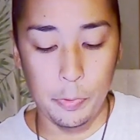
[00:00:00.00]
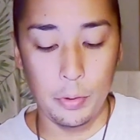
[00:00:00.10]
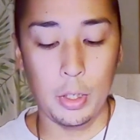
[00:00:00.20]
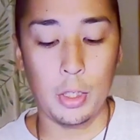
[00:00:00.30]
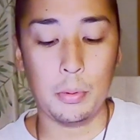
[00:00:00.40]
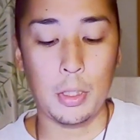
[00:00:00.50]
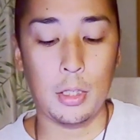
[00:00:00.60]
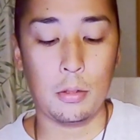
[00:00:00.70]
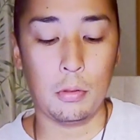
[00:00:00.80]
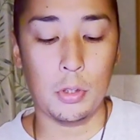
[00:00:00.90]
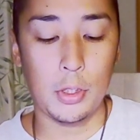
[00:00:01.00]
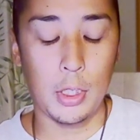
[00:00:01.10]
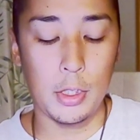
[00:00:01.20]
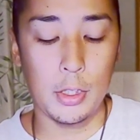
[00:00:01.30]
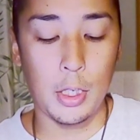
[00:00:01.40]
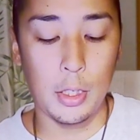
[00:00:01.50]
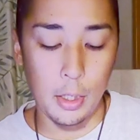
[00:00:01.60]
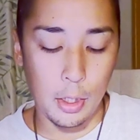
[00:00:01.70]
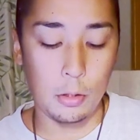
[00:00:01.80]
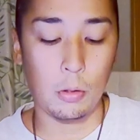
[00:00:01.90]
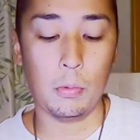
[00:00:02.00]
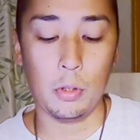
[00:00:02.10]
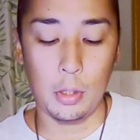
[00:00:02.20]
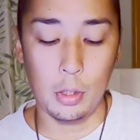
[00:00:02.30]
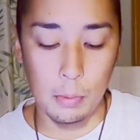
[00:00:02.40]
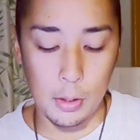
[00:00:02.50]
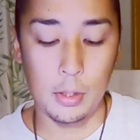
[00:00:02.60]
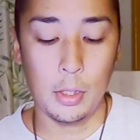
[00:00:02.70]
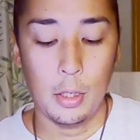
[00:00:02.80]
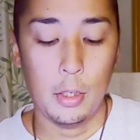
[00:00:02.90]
ドライブ観光したりしいなと思っています